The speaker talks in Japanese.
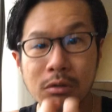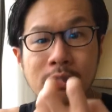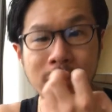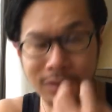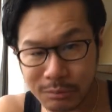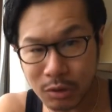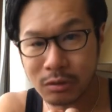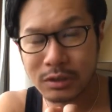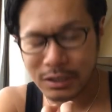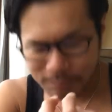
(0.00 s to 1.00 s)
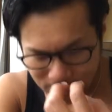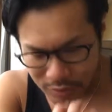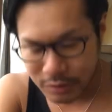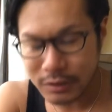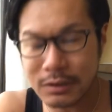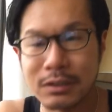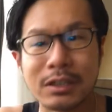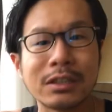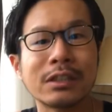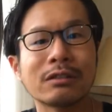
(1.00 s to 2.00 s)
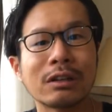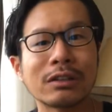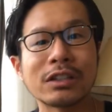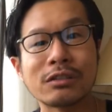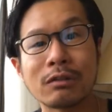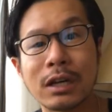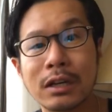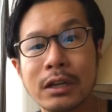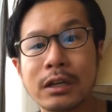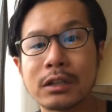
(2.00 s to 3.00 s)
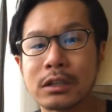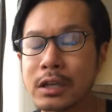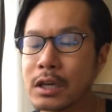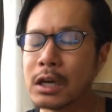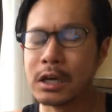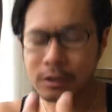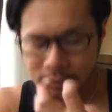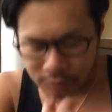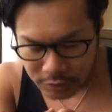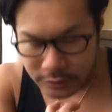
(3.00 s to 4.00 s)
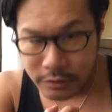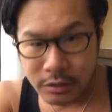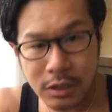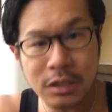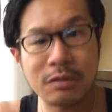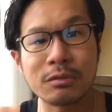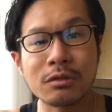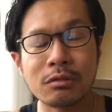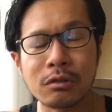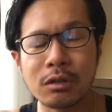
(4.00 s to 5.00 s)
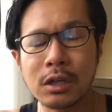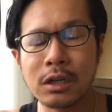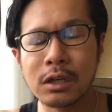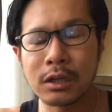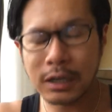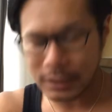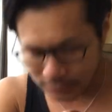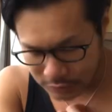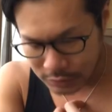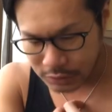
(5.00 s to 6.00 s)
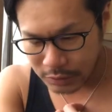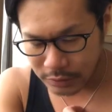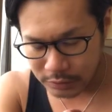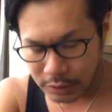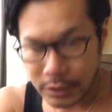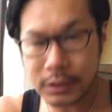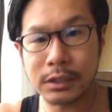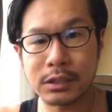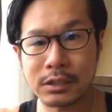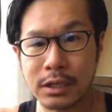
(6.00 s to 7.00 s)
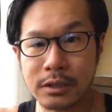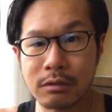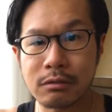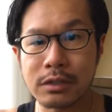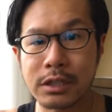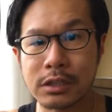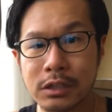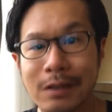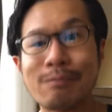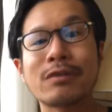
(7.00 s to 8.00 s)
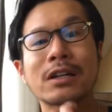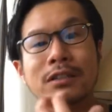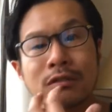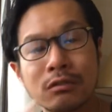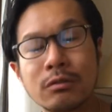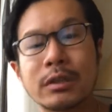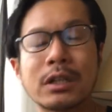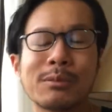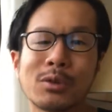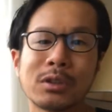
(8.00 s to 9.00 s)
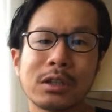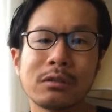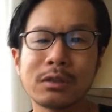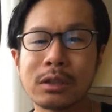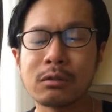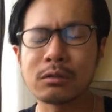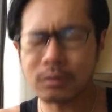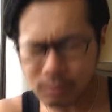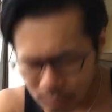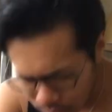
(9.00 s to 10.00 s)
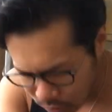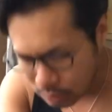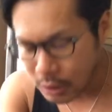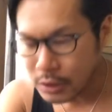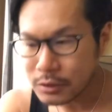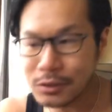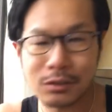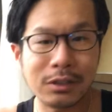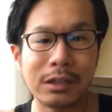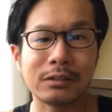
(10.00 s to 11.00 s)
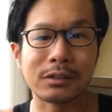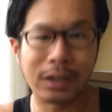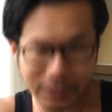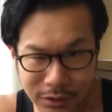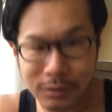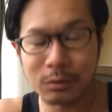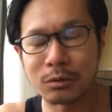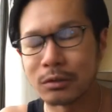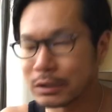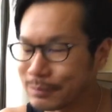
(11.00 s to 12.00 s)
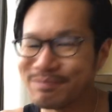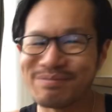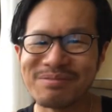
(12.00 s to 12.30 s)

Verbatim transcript: の食い物全部食い尽くせっていうのが私の考え方で食い尽くして自分の糧にして体内で再合成してプラスの動きに持ってくってことを続けるだけです本当に。